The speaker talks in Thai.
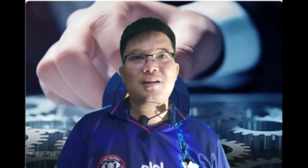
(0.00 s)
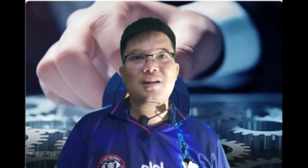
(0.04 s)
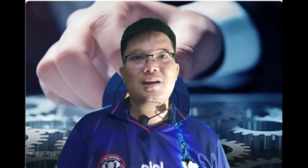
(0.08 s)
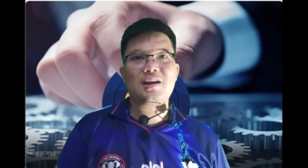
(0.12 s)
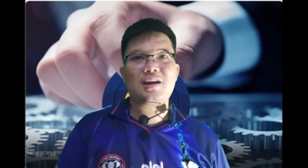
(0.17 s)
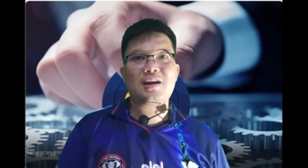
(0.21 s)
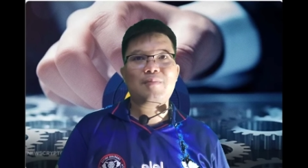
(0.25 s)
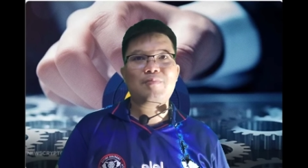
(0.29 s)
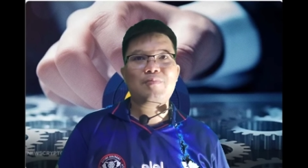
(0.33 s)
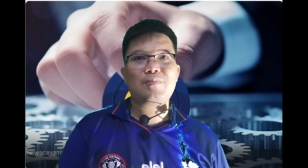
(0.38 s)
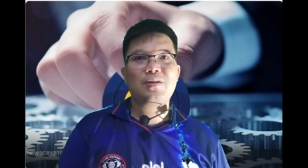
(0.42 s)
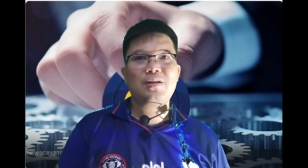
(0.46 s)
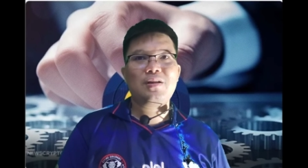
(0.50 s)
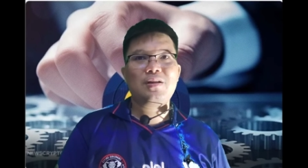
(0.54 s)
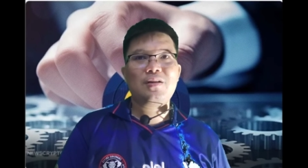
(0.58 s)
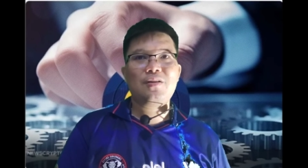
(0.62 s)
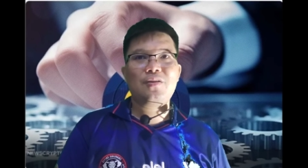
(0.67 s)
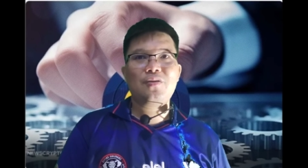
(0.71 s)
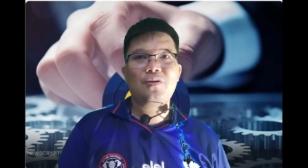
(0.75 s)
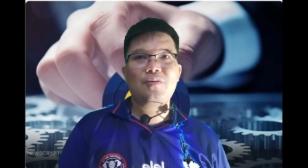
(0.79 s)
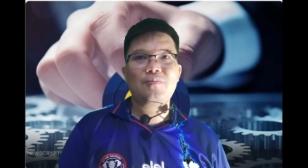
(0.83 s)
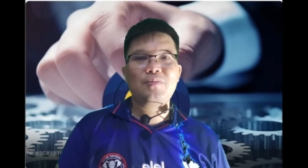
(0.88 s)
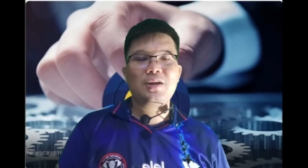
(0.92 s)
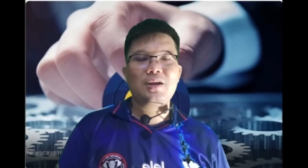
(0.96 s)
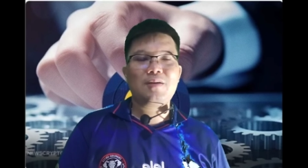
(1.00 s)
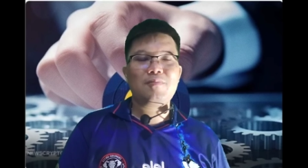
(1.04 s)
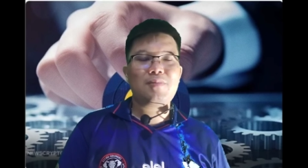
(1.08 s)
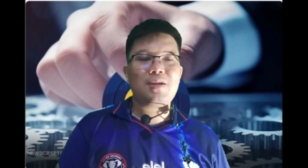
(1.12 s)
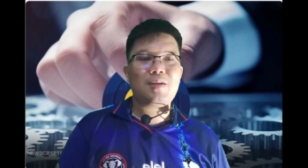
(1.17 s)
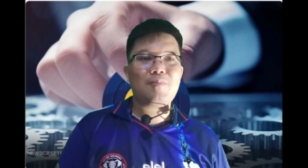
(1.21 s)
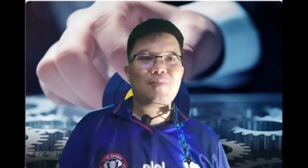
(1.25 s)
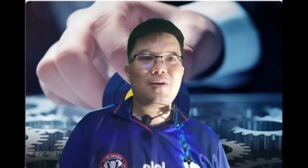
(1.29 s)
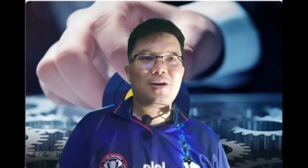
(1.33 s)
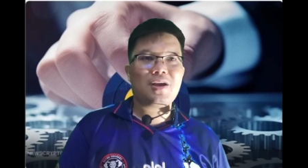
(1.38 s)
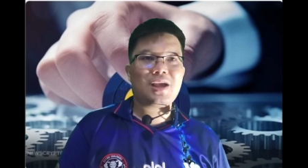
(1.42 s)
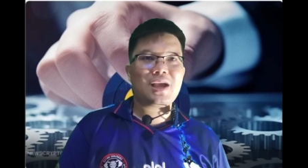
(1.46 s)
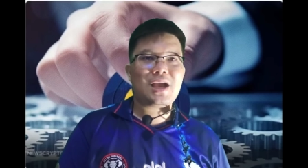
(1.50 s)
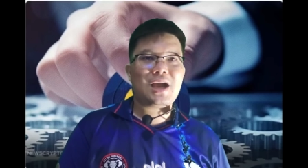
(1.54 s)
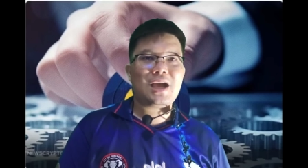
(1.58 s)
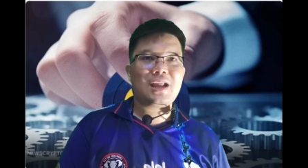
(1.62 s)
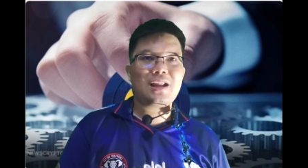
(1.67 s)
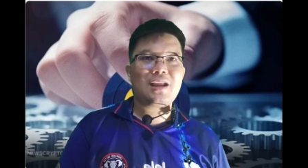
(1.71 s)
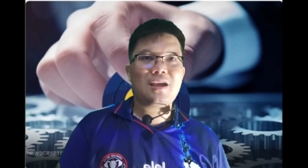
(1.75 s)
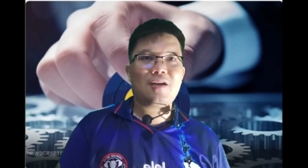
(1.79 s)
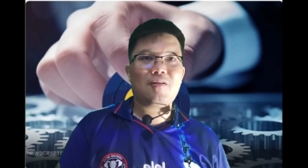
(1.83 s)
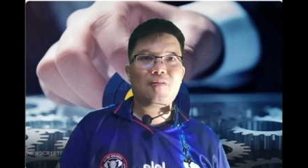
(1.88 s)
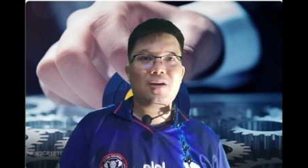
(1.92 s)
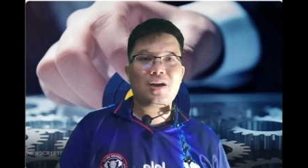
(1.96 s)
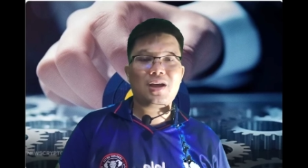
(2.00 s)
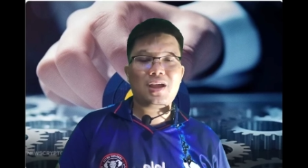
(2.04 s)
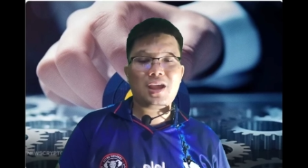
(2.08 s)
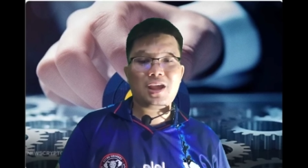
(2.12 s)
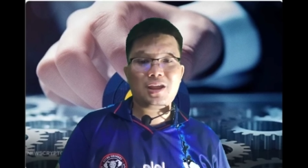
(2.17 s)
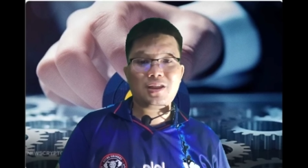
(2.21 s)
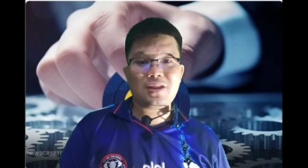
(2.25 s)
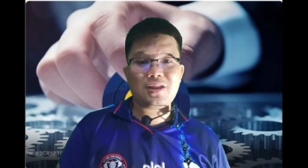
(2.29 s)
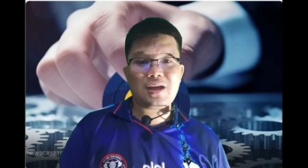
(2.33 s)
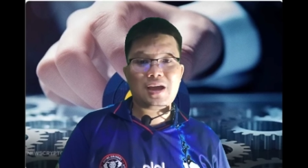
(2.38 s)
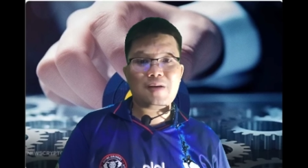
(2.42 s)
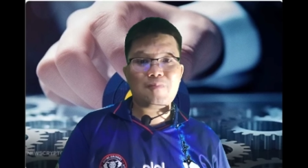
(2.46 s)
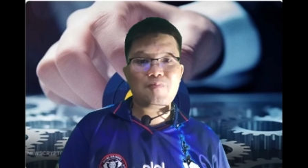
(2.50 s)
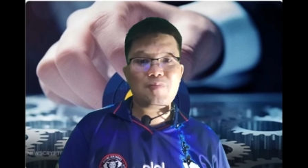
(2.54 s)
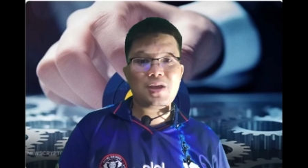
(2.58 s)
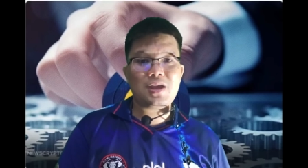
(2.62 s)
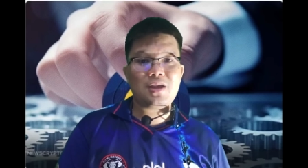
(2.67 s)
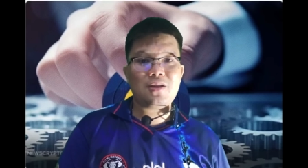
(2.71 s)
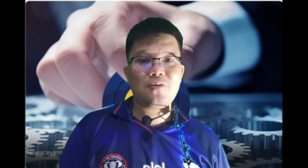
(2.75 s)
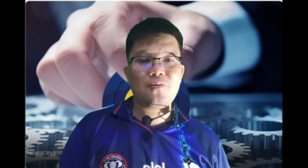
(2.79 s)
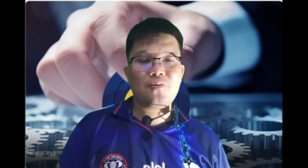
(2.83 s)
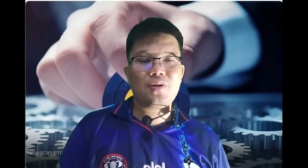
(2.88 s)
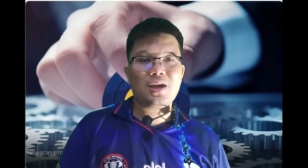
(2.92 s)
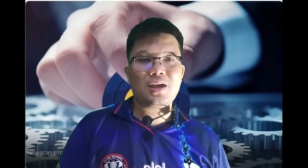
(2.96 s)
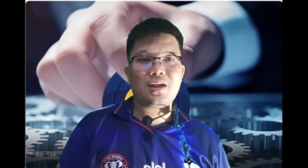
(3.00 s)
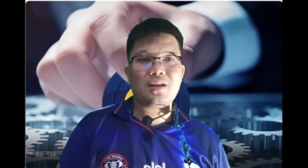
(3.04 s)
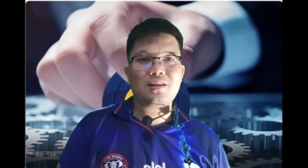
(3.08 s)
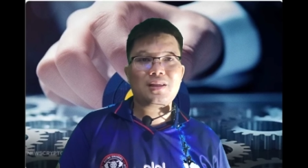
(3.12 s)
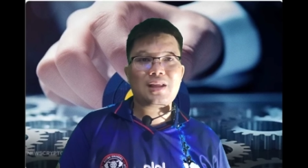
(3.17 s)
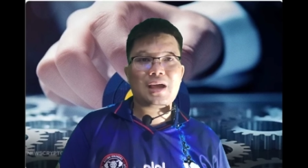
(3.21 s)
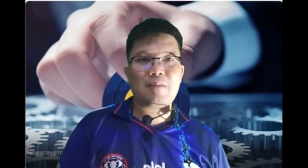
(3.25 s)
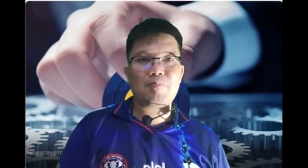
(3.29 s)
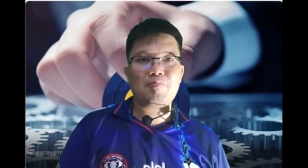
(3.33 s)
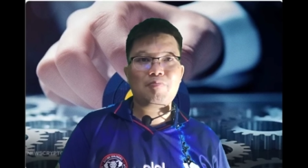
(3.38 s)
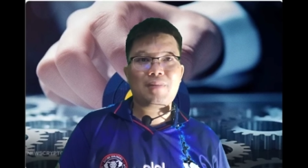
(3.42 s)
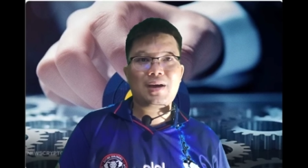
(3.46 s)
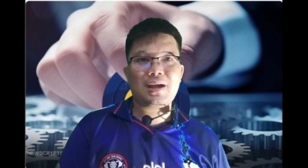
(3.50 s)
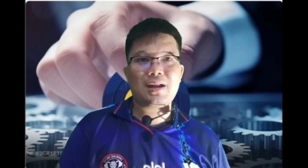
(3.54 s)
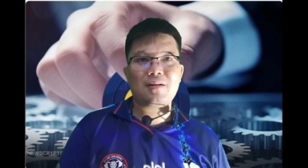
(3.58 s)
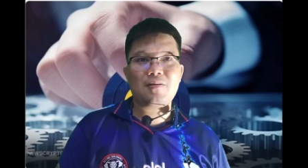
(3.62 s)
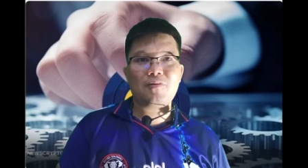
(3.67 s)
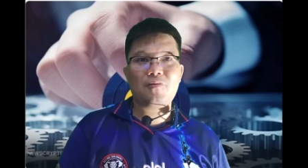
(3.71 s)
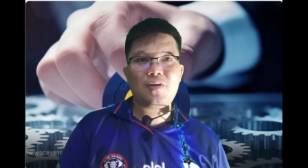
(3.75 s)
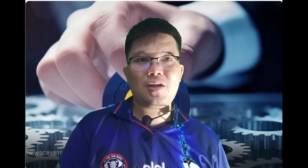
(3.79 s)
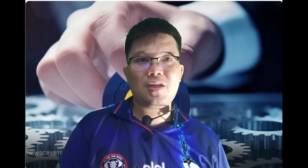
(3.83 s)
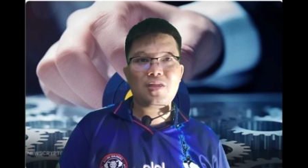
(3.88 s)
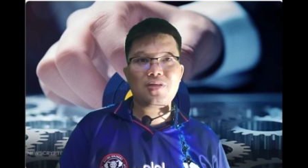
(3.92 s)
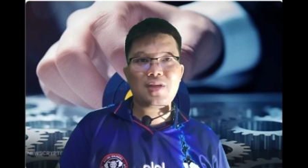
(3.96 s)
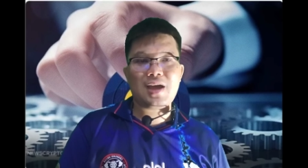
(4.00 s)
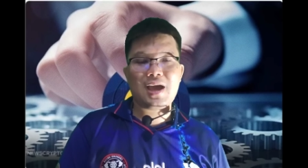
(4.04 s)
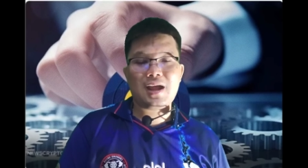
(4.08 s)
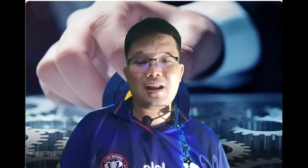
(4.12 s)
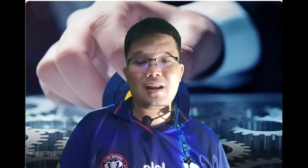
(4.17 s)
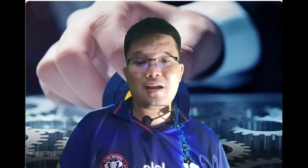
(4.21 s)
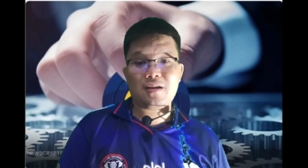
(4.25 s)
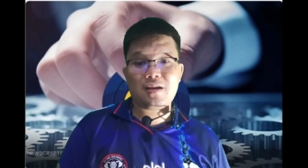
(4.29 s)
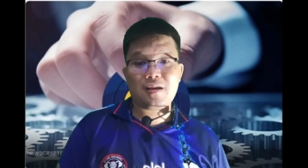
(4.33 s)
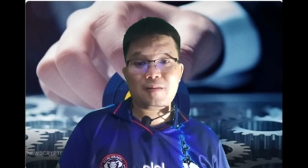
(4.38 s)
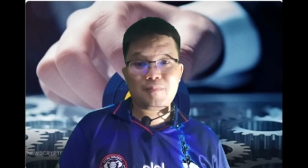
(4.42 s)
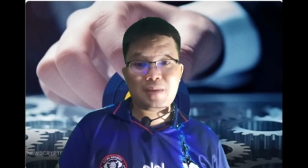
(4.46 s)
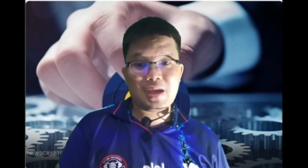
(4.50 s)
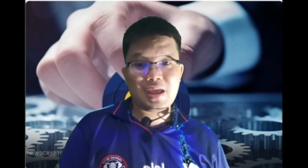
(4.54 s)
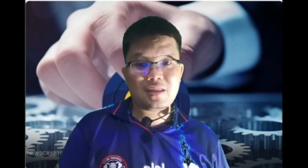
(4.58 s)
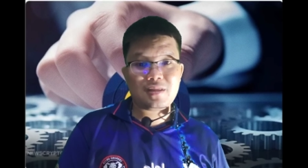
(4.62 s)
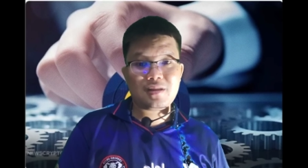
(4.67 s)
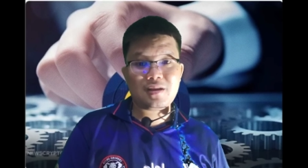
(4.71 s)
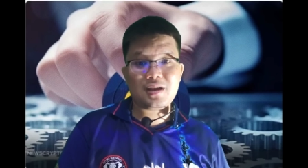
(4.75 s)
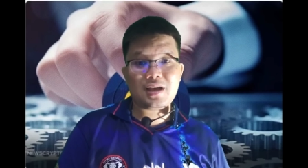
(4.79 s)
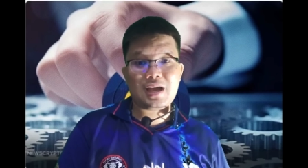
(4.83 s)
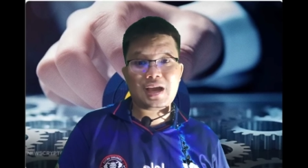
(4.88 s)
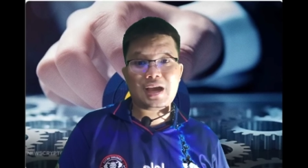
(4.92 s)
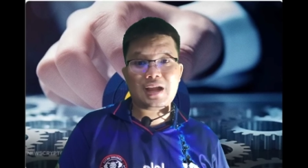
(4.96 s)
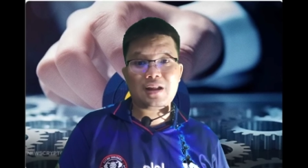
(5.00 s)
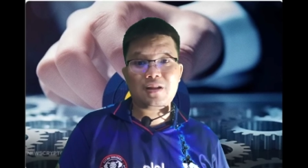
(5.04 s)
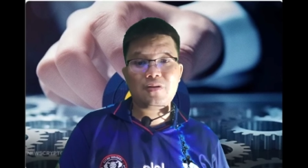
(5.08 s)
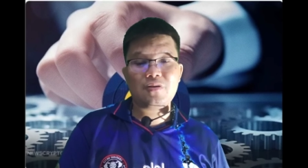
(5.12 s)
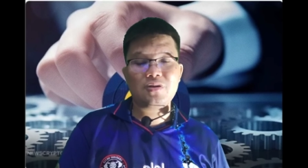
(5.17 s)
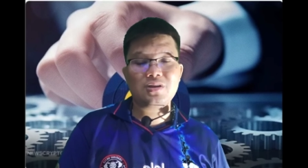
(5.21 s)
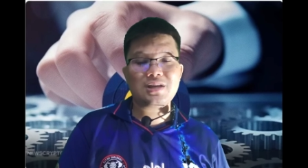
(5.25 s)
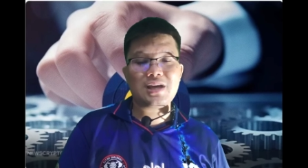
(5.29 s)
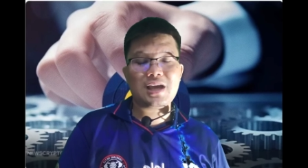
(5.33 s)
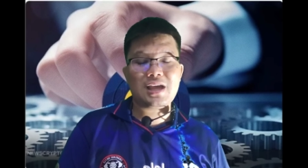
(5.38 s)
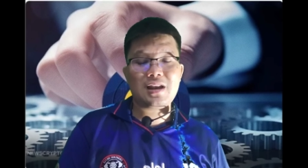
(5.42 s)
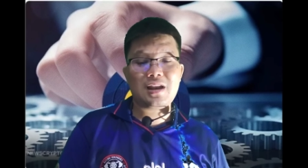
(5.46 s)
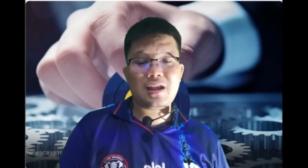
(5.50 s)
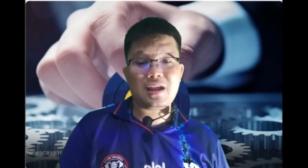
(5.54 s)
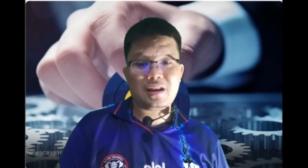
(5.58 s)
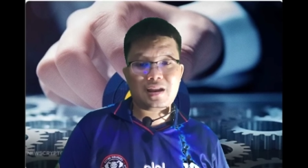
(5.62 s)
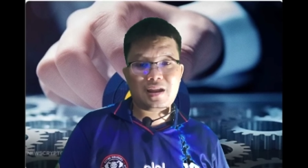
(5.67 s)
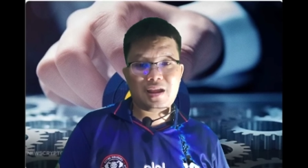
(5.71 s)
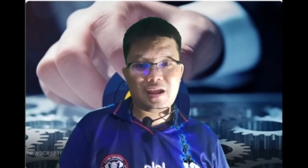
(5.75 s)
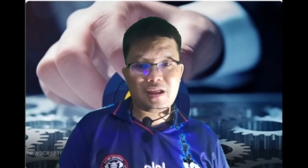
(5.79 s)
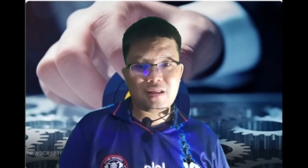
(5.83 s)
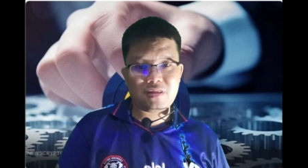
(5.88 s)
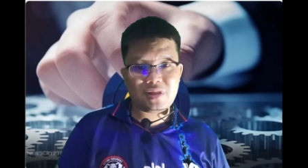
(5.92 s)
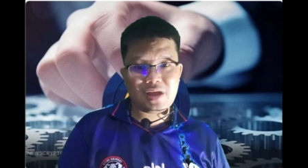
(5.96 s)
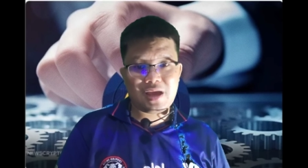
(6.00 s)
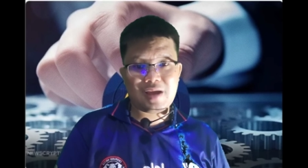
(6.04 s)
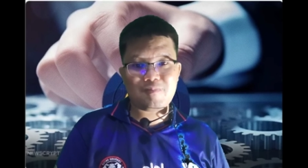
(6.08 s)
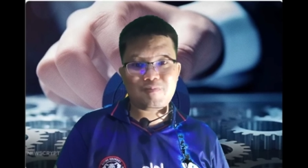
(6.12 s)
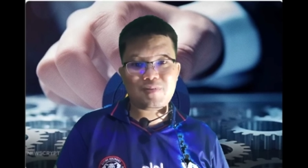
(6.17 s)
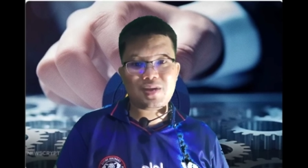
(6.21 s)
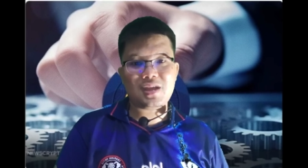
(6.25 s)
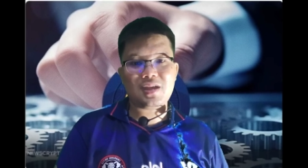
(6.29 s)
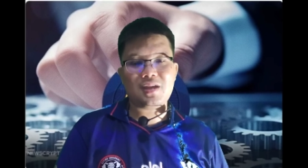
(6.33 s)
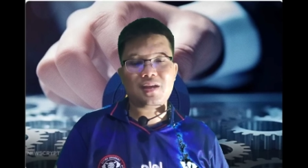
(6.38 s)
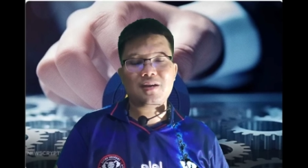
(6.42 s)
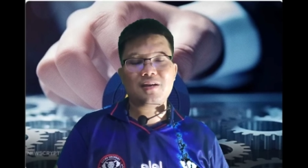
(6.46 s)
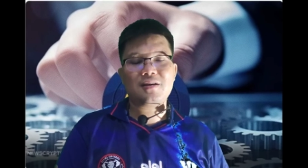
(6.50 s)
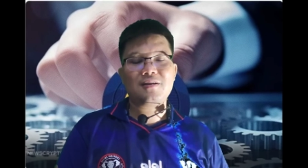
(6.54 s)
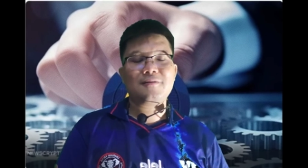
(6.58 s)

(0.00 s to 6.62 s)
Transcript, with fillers: นะครับรวมถึงมีบริการเกี่ยวกับ เอ็กซ์ อาร์ พี ด้วยตัดบัตร Visa แล้วก็ Mastercard โดยใช้เหรียญ เอ็กซ์ อาร์ พี